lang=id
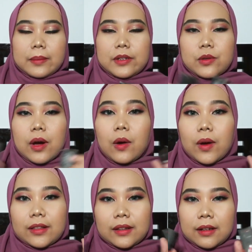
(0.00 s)
Mizu
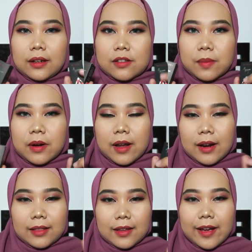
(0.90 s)
Aquatin ini
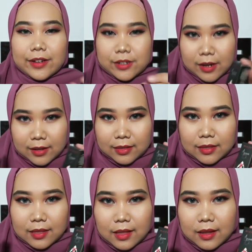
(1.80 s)
sebenarnya ada tiga shade,
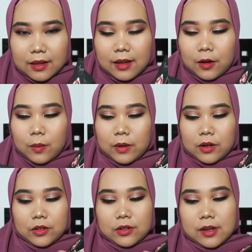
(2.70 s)
yang
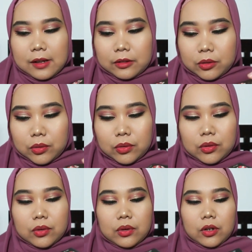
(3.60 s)
nomor 01,
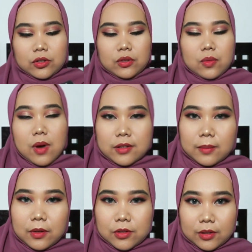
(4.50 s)
02
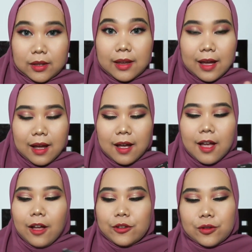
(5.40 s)
sama
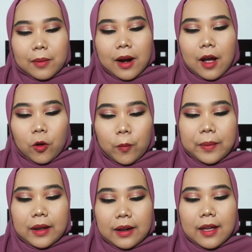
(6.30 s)
03. Cuman
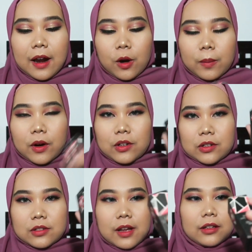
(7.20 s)
aku pilih yang nomor
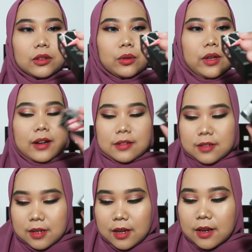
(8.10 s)
01 yang
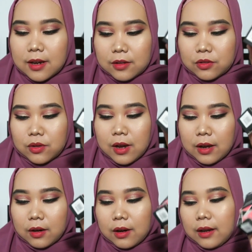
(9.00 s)
chic dan
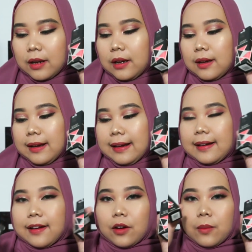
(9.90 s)
juga
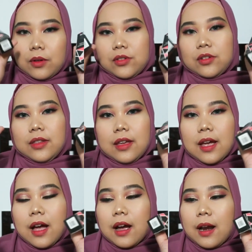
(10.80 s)
elegan yang nomor 03.
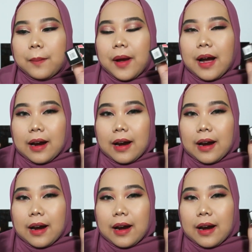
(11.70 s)
Kenapa?